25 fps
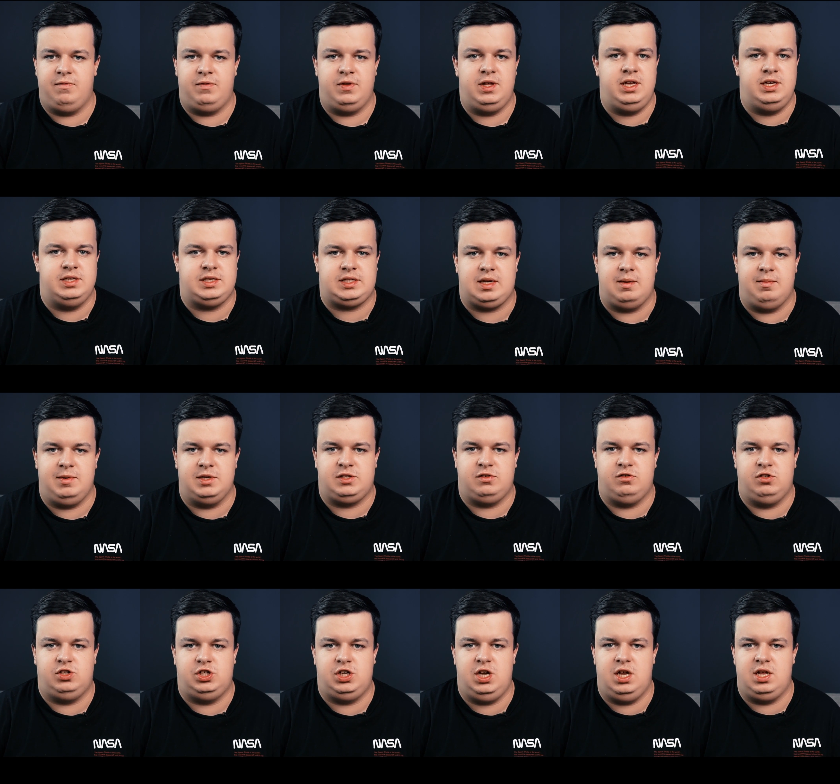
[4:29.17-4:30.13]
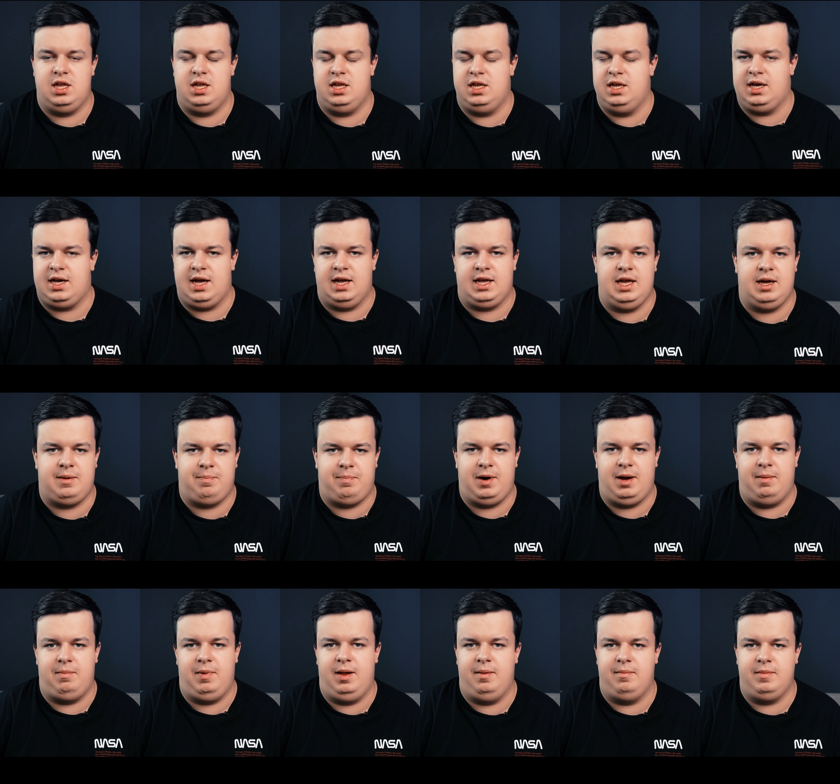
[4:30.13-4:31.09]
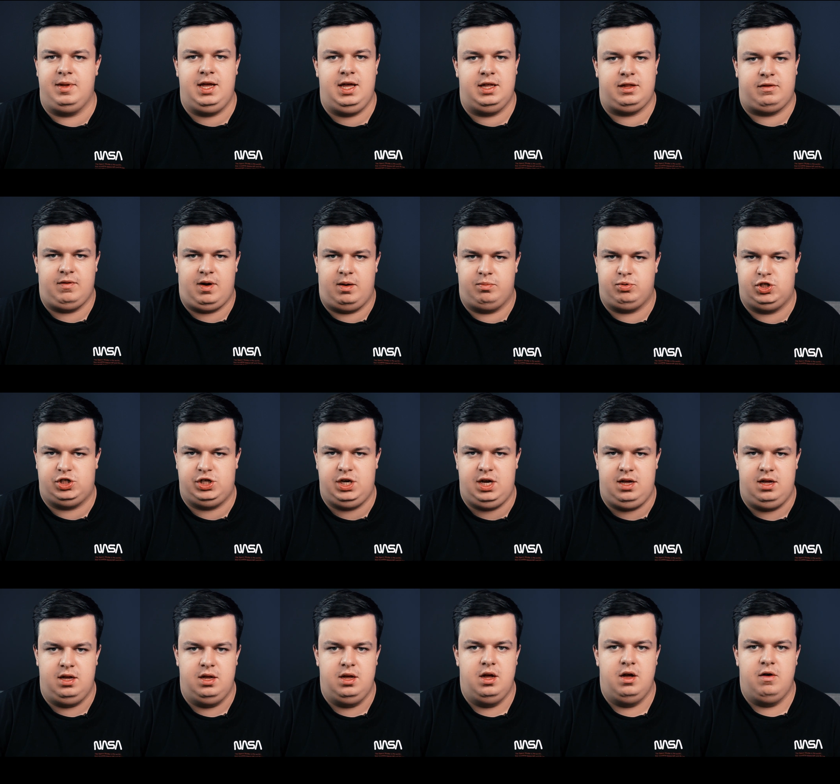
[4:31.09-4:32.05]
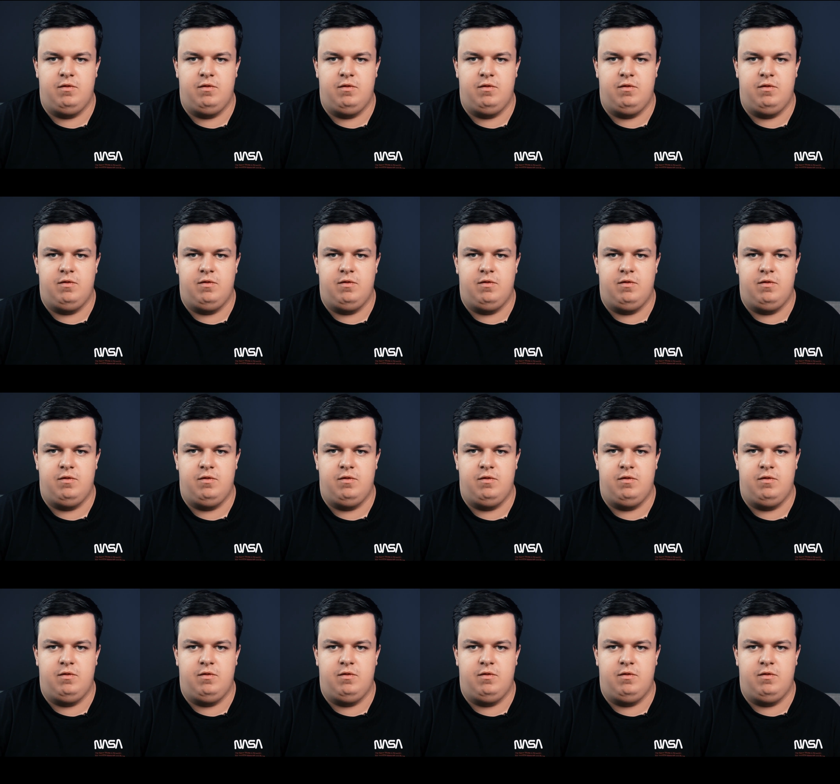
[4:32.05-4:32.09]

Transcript: в низком освещении никаких проблем нет вообще.